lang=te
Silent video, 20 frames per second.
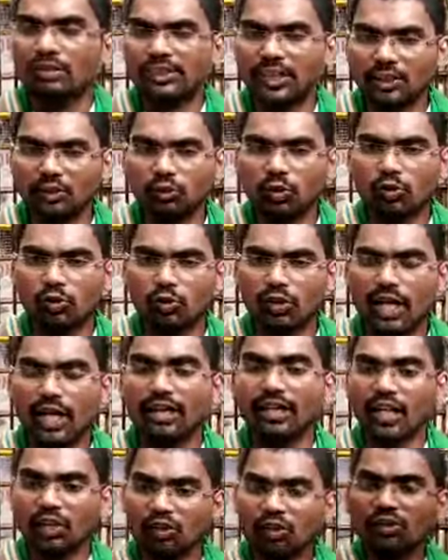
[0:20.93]
తీసుకుంటున్నారు
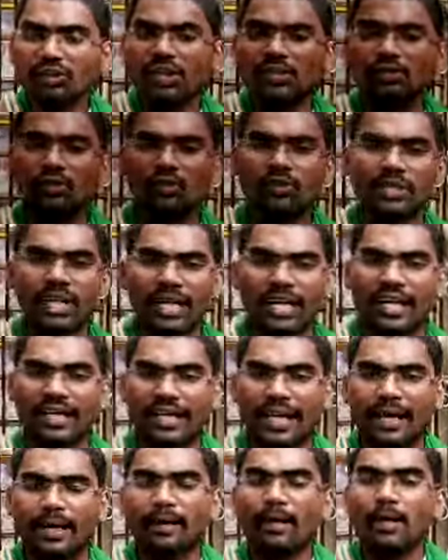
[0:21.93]
ఎందుకు
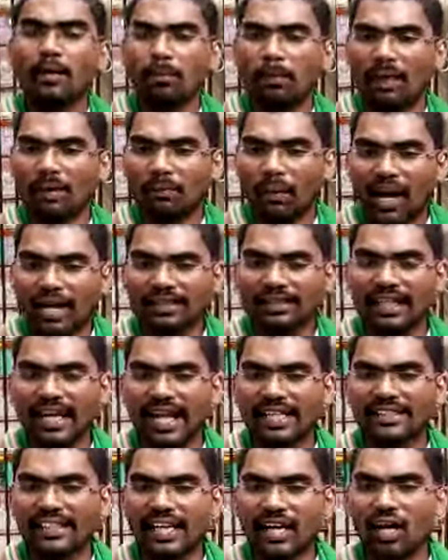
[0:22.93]
తీసుకుంటున్నారంటే మరి భారత
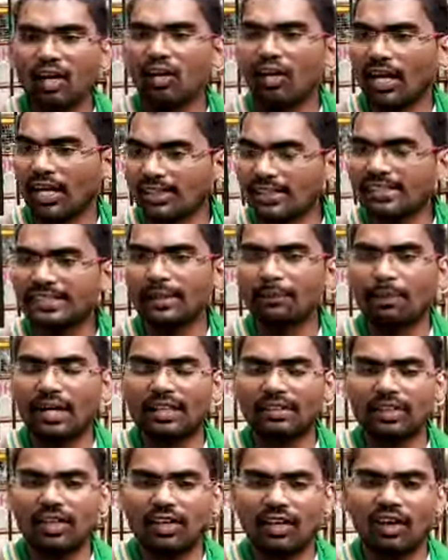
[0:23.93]
రాజ్యాంగంలో ఏజెన్సీ
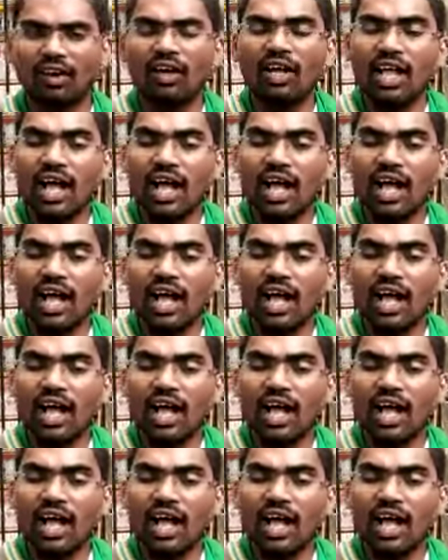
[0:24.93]
ప్రాంతంలో